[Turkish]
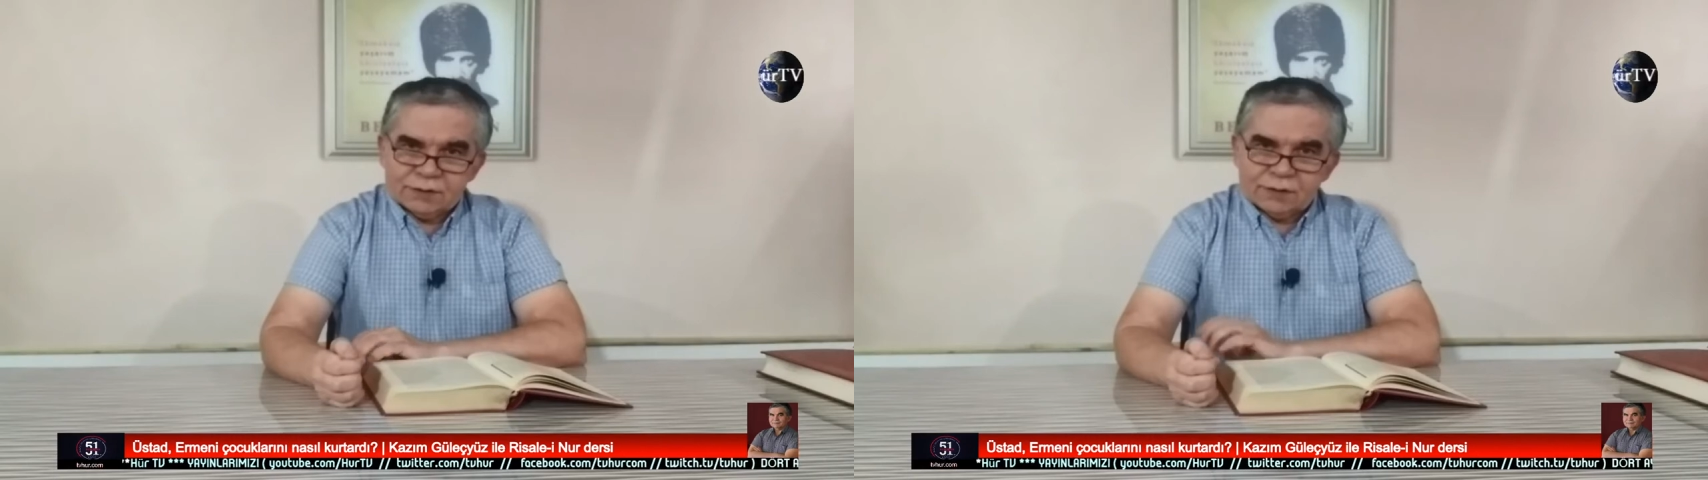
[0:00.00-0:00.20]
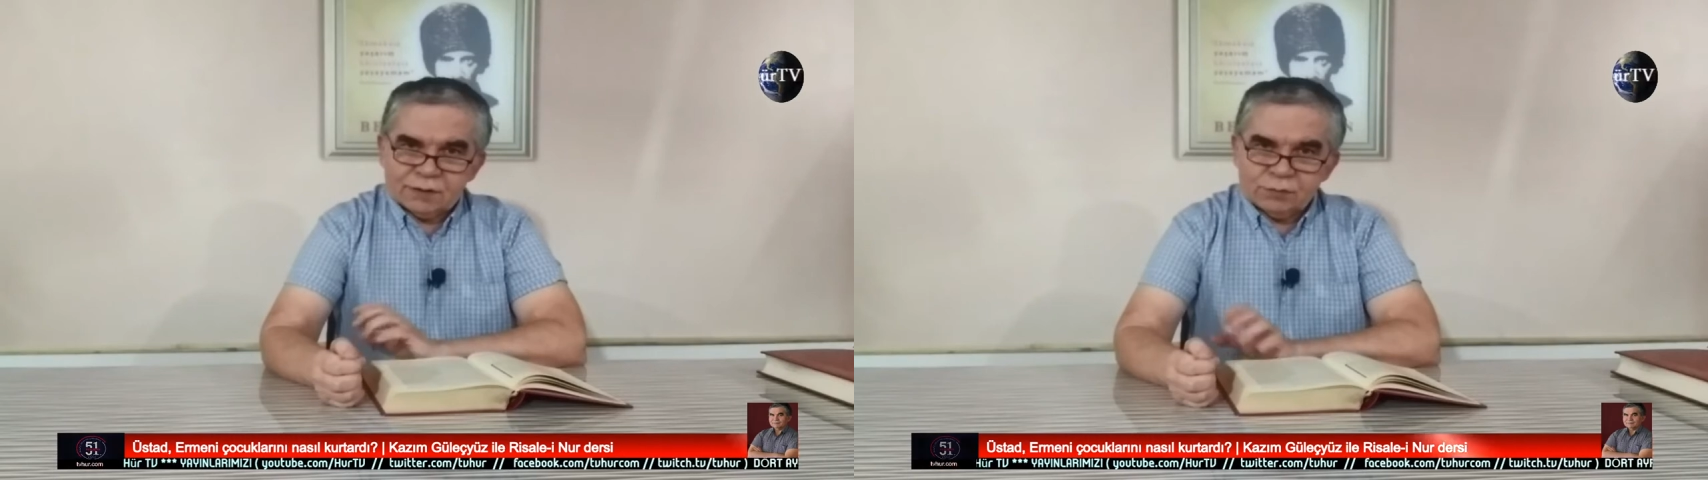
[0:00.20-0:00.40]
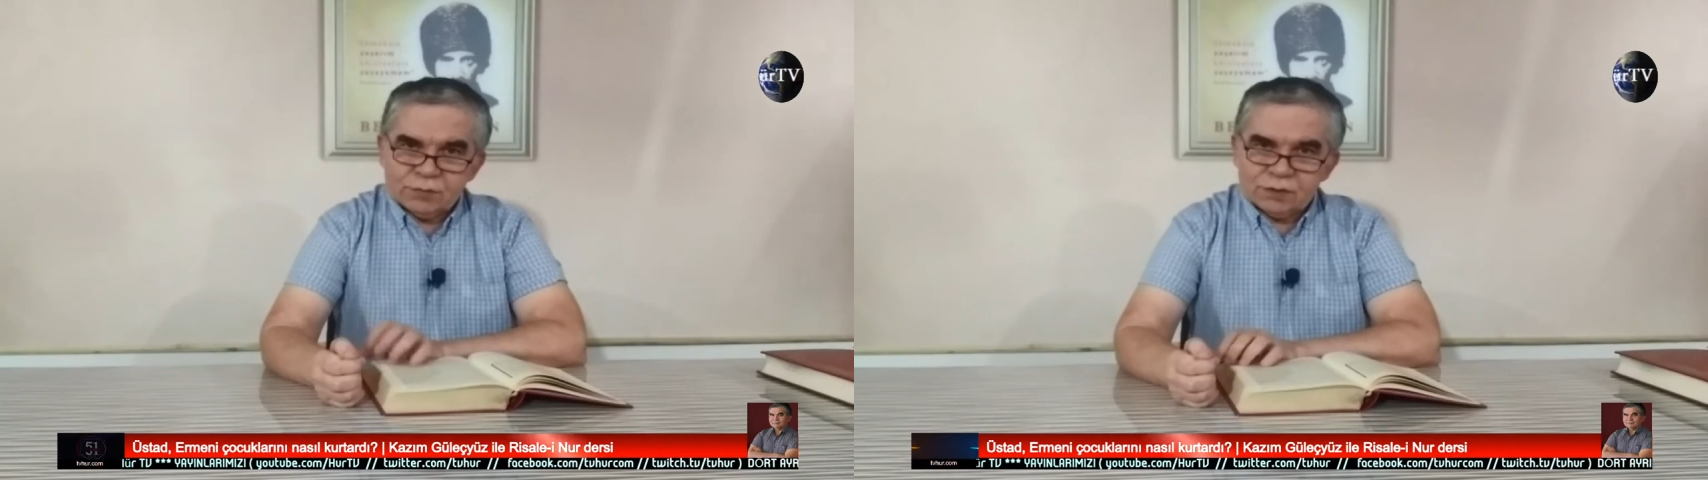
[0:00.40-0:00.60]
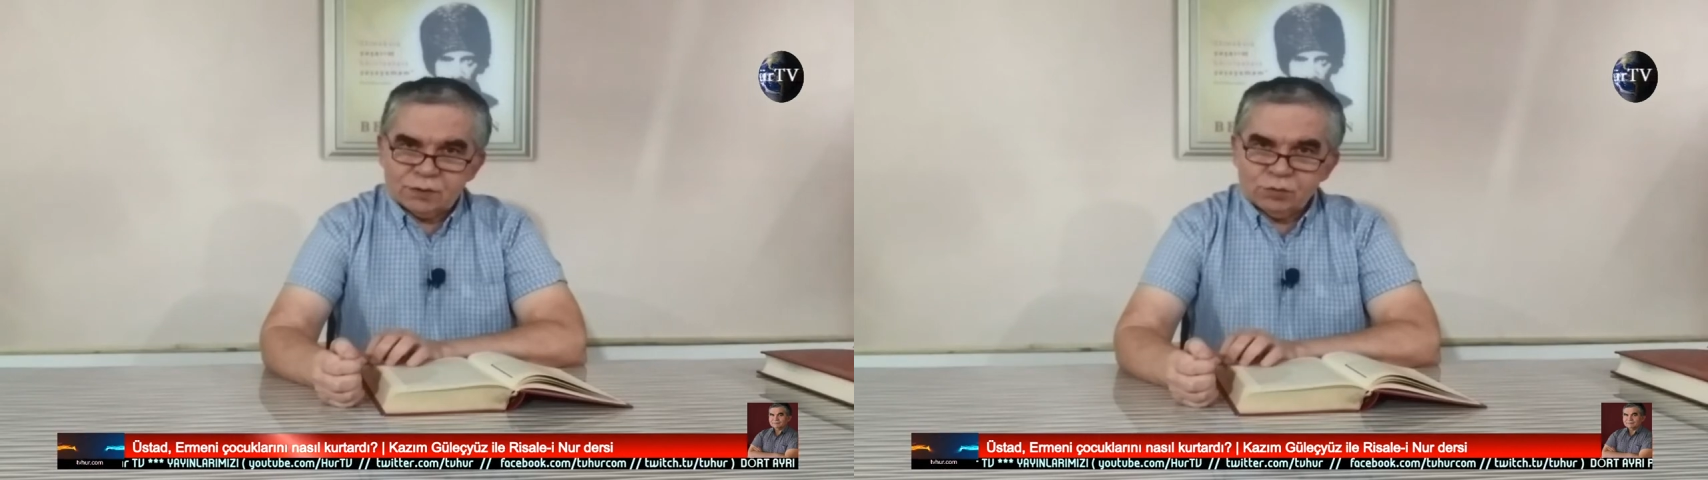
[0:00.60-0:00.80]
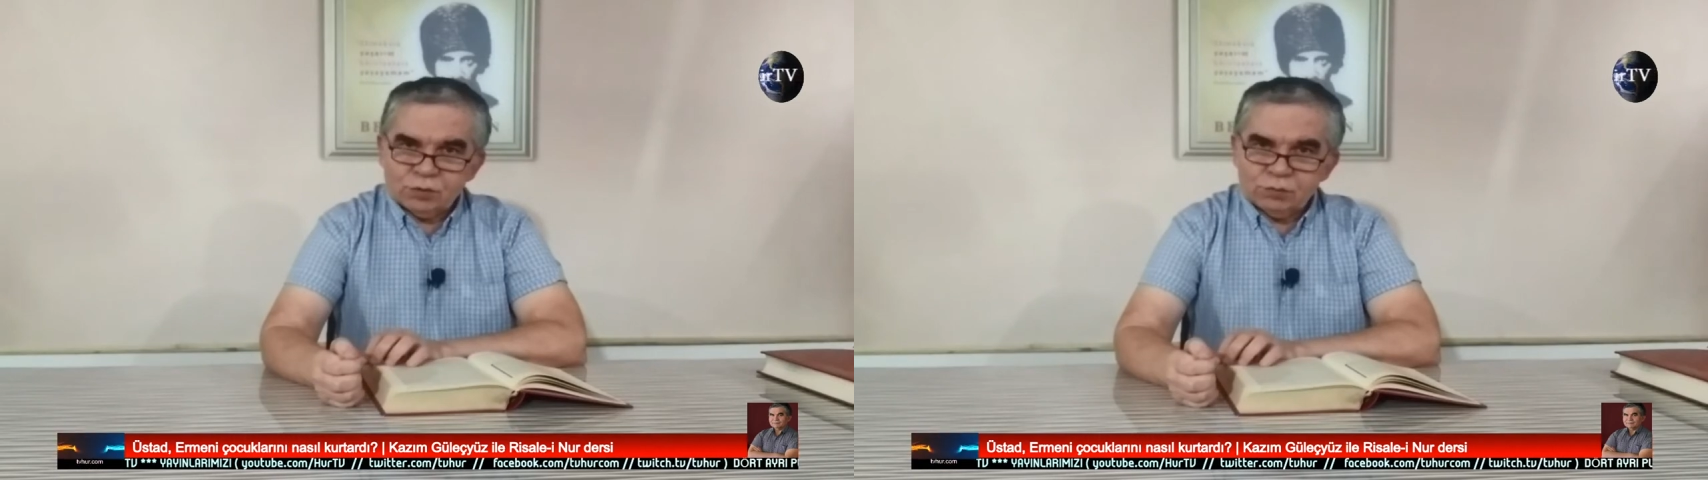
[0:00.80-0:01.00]
din
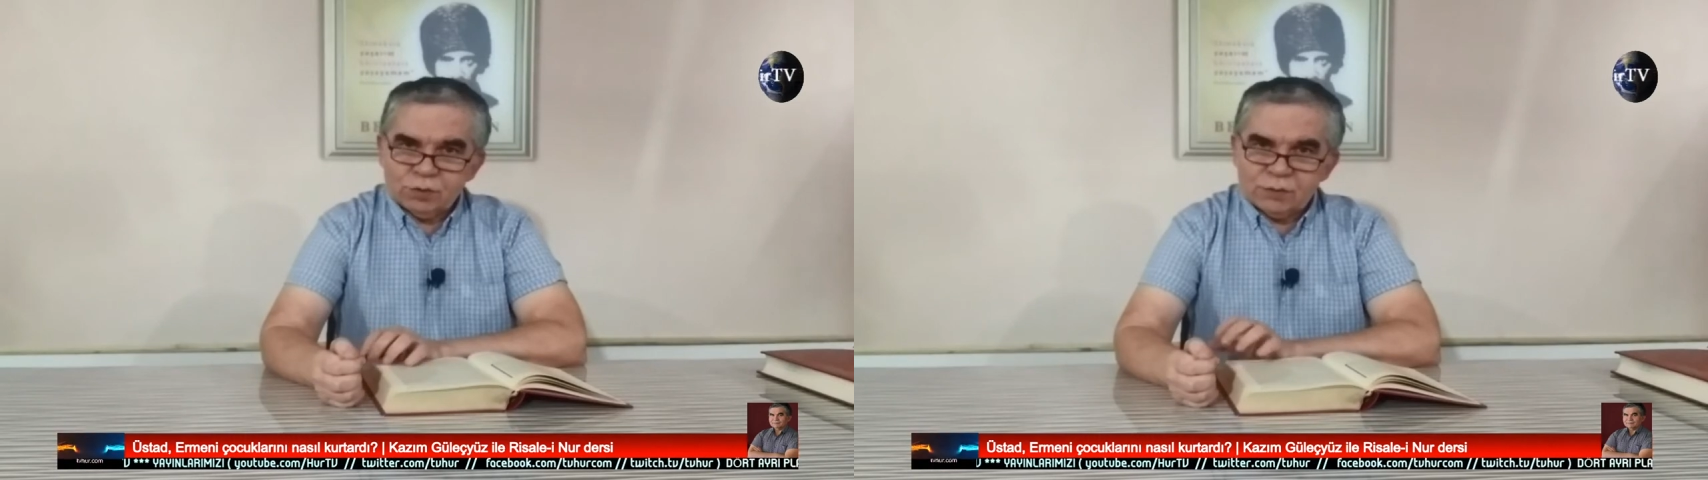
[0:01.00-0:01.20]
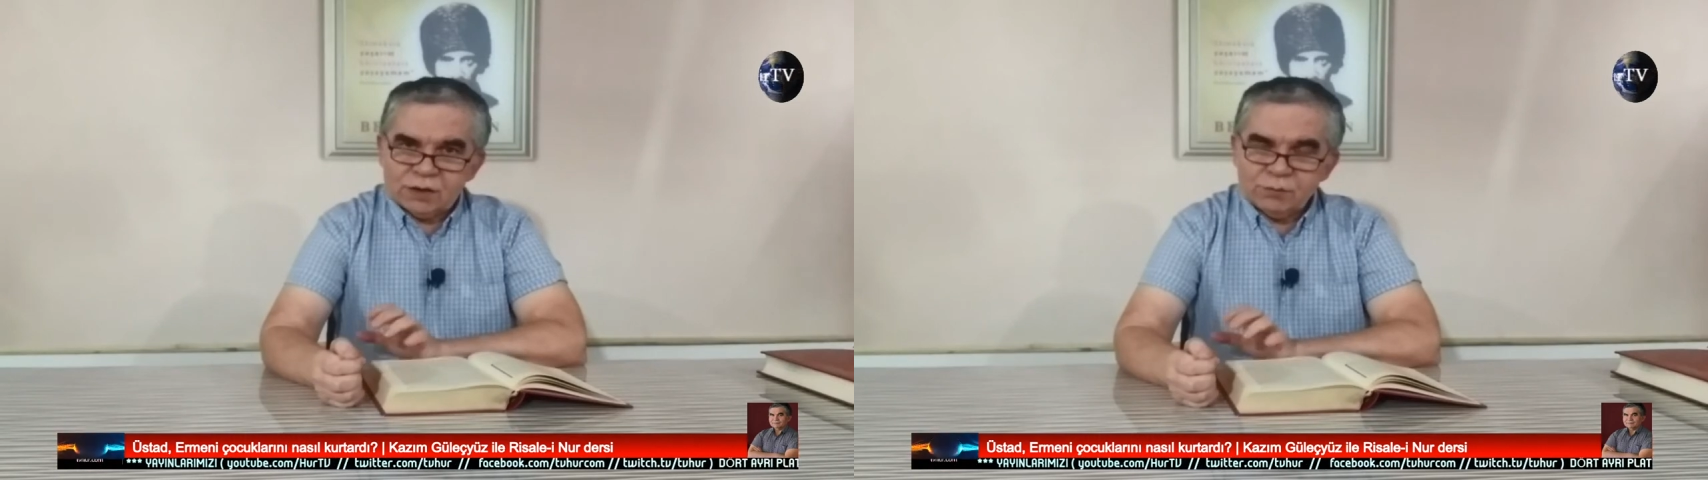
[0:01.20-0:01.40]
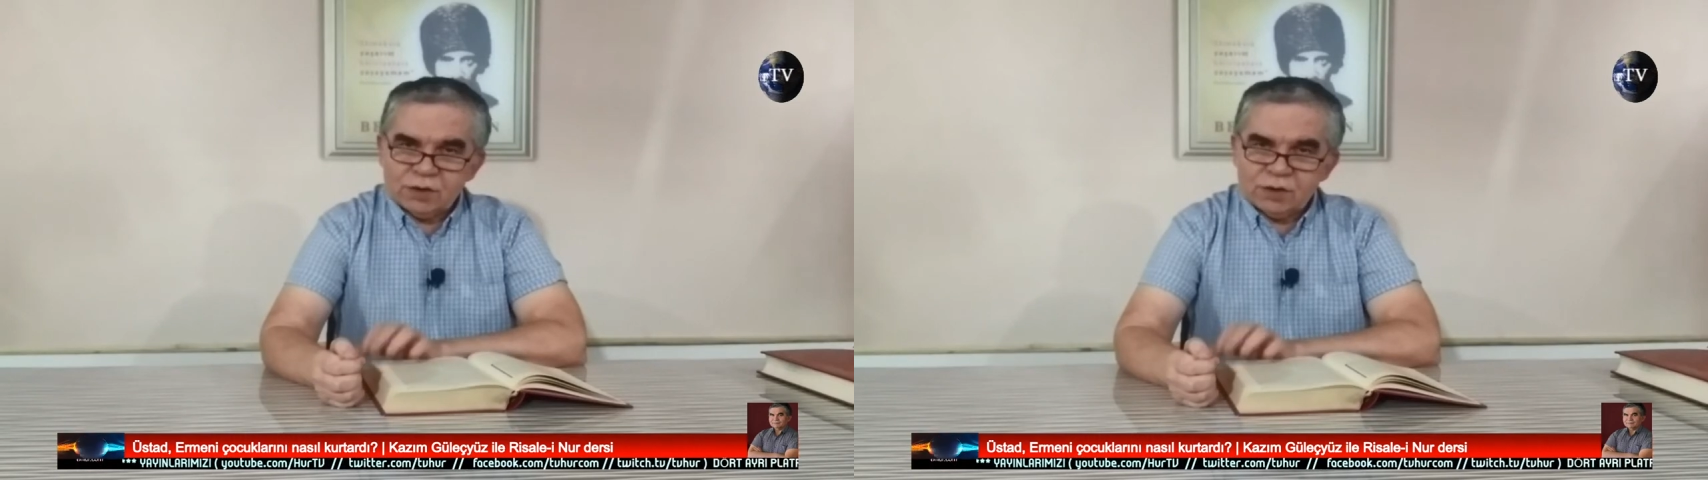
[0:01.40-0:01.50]
adamlarına dokunmamak,